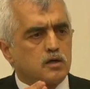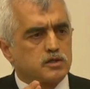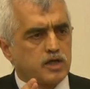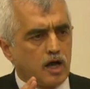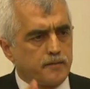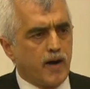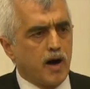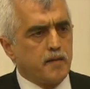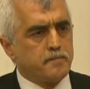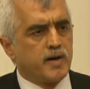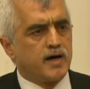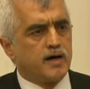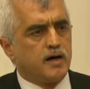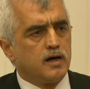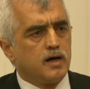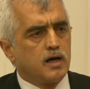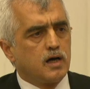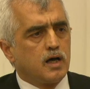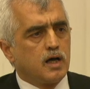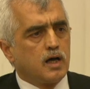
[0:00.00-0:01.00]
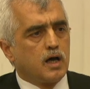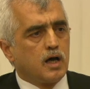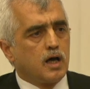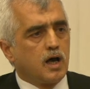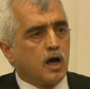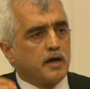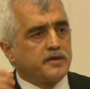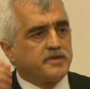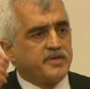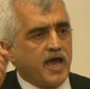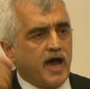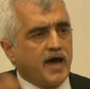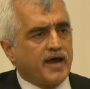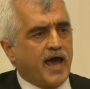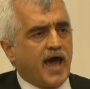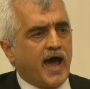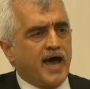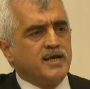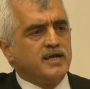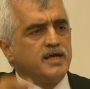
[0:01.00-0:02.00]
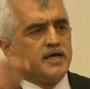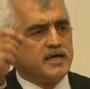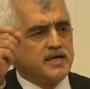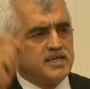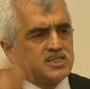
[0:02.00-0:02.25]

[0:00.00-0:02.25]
Tamam mı? yerel